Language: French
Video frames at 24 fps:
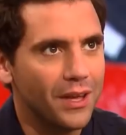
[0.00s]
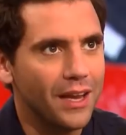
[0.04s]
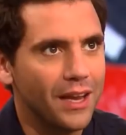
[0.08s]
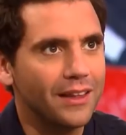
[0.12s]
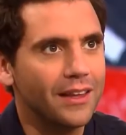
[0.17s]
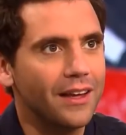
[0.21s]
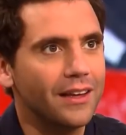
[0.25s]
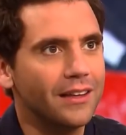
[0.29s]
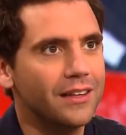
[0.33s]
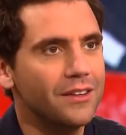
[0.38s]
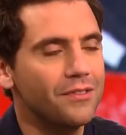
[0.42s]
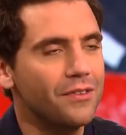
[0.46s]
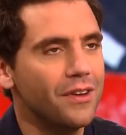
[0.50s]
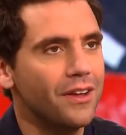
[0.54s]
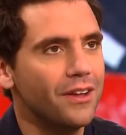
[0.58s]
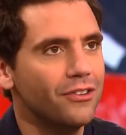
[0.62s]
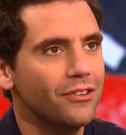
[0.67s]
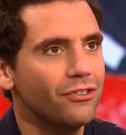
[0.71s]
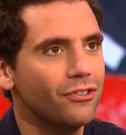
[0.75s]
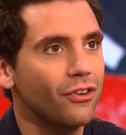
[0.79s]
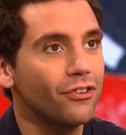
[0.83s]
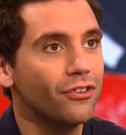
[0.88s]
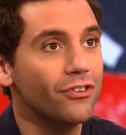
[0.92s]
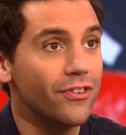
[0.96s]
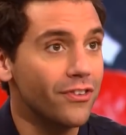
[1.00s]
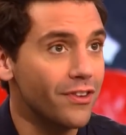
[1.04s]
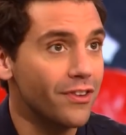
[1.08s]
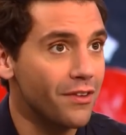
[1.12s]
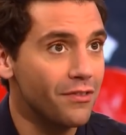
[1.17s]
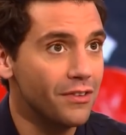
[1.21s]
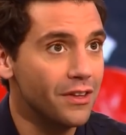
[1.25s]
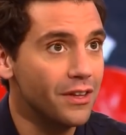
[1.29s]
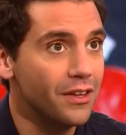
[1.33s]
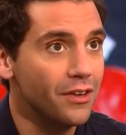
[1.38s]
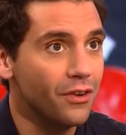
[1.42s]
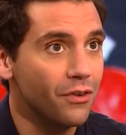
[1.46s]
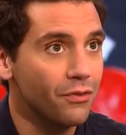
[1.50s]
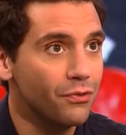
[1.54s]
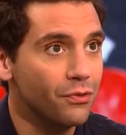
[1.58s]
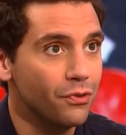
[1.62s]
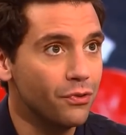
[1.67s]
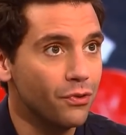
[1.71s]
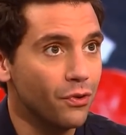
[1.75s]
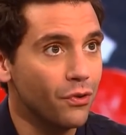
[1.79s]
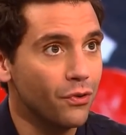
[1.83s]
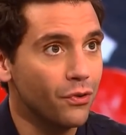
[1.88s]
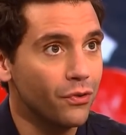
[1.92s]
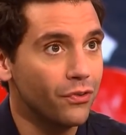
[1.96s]
quelqu'un qui va changer sa vie en
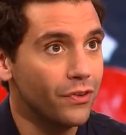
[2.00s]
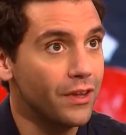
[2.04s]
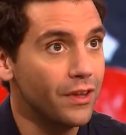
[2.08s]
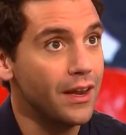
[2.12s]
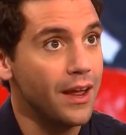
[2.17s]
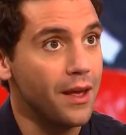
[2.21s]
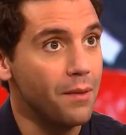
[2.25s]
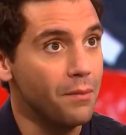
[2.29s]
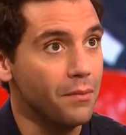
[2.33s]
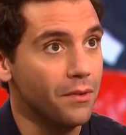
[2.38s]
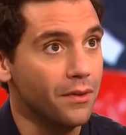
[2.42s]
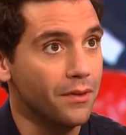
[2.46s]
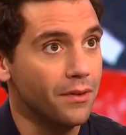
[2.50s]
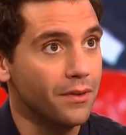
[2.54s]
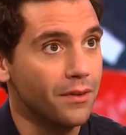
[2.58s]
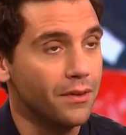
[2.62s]
faisant ce qu'il aime.